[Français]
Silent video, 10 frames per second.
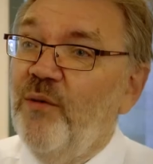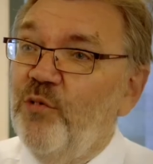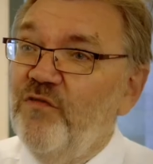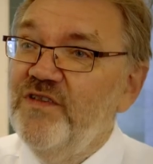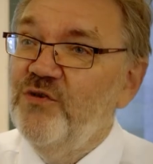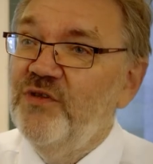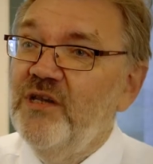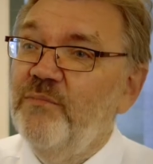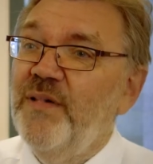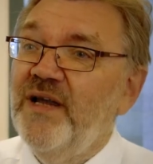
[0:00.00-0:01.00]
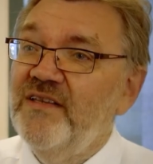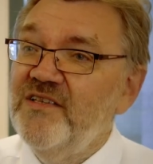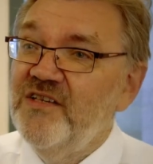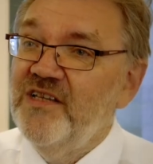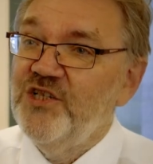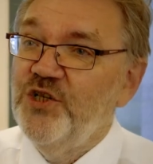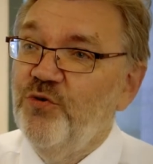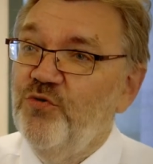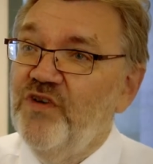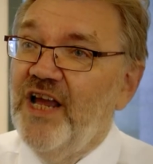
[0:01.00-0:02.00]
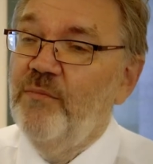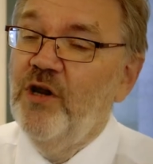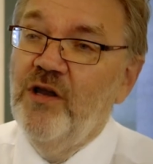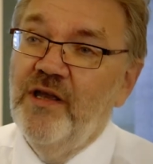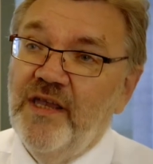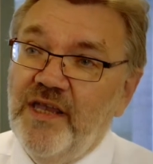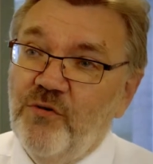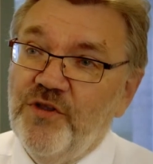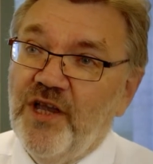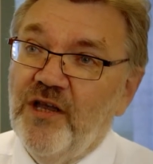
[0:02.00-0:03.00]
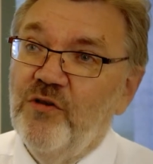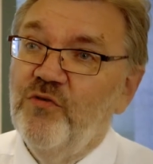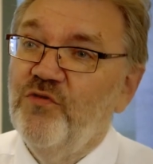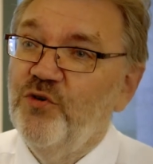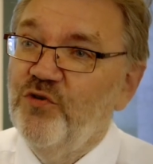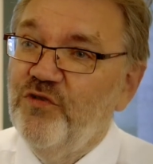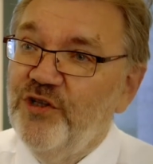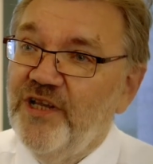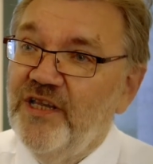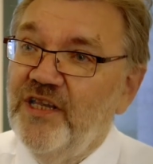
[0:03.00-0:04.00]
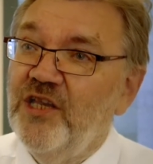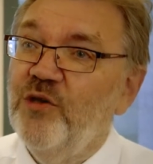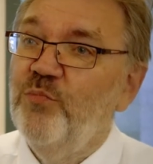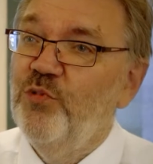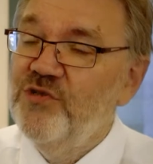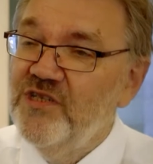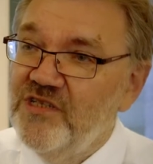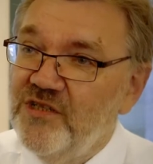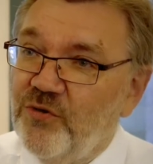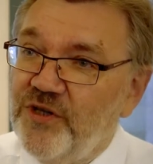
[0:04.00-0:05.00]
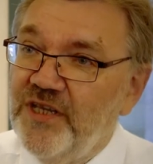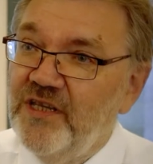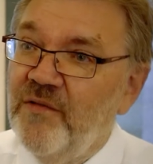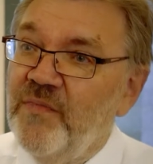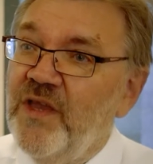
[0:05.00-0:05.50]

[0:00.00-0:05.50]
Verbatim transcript: approvisionnés par des énergies renouvelables, éolien, photovoltaïque, petite hydraulique,